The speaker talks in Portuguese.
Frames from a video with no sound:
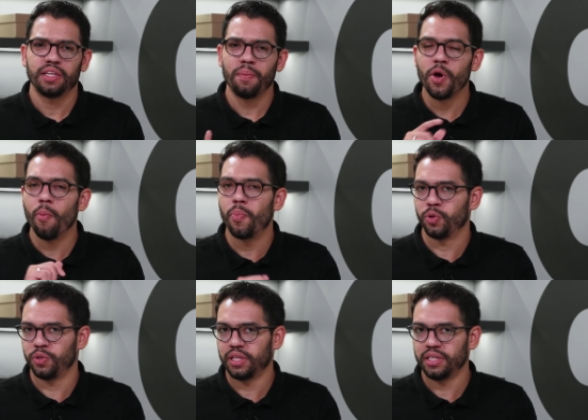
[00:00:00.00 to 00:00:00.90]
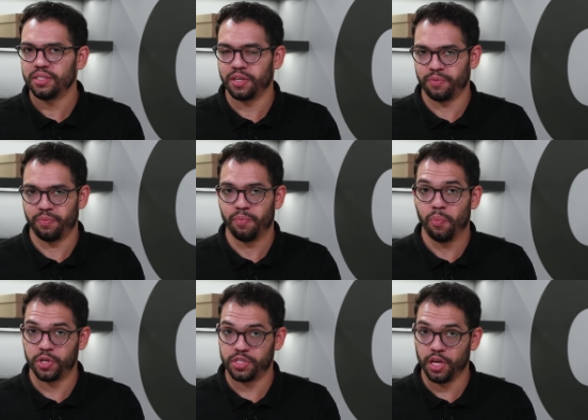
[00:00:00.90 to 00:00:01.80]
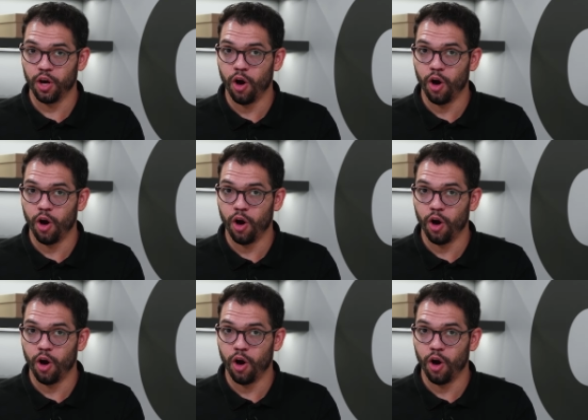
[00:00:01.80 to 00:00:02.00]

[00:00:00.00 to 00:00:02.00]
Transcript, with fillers: também é um ponto de atenção, pode ser